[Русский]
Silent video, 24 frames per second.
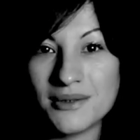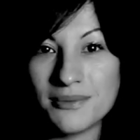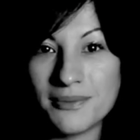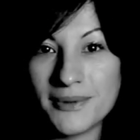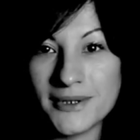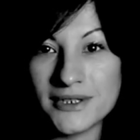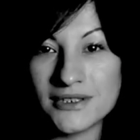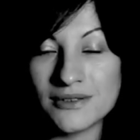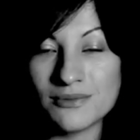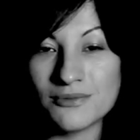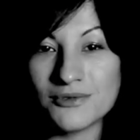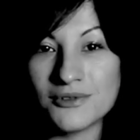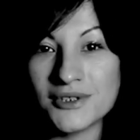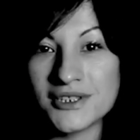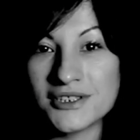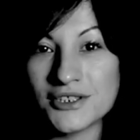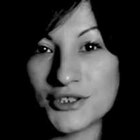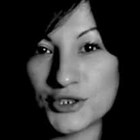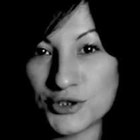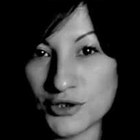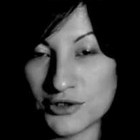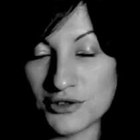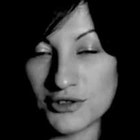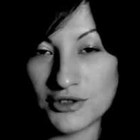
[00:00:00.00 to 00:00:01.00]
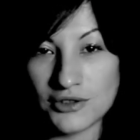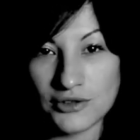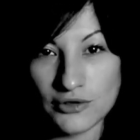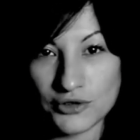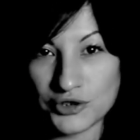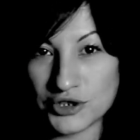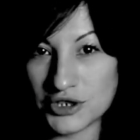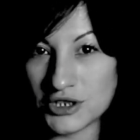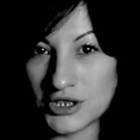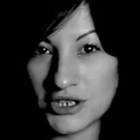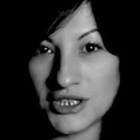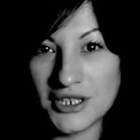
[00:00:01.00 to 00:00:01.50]
Поэтому это что-то
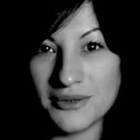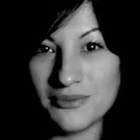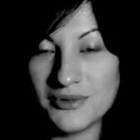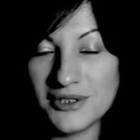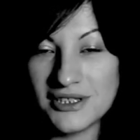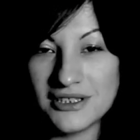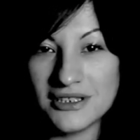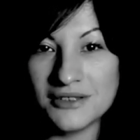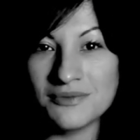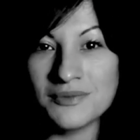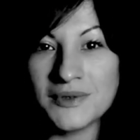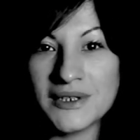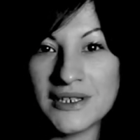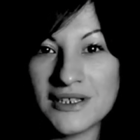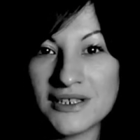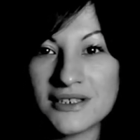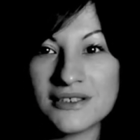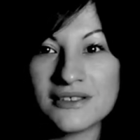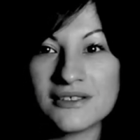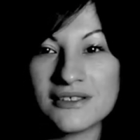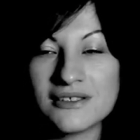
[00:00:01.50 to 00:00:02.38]
тоже необъяснимое,